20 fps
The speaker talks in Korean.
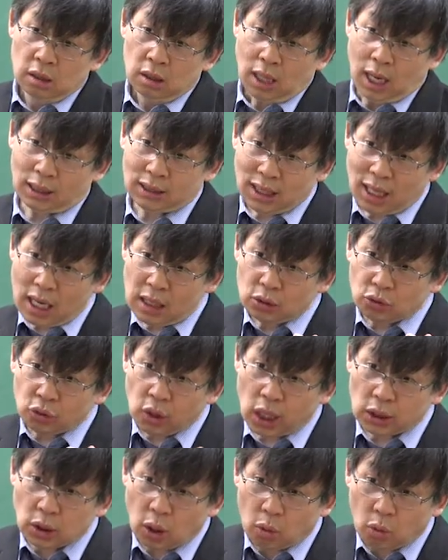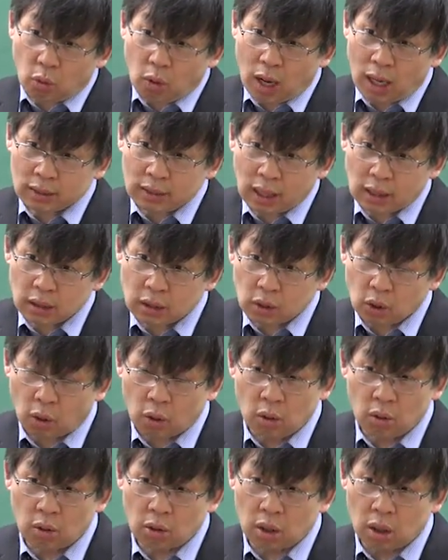가장 최적화된
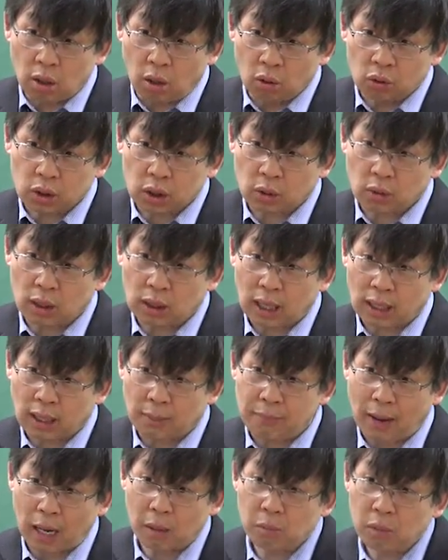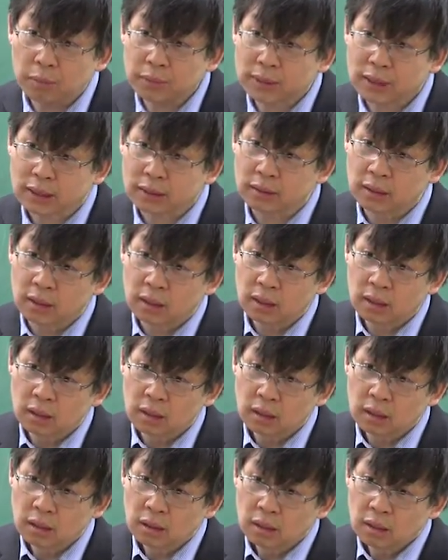결론을 얻기 위한 하나의 방법이잖아요.
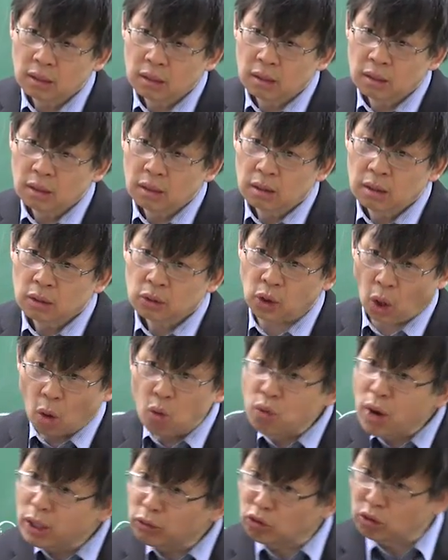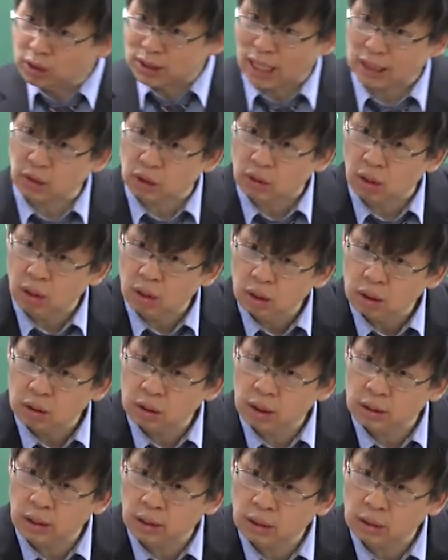경우의 수를 따져서.
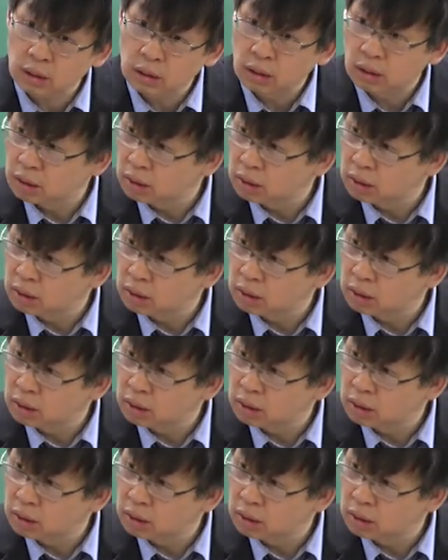이해돼요?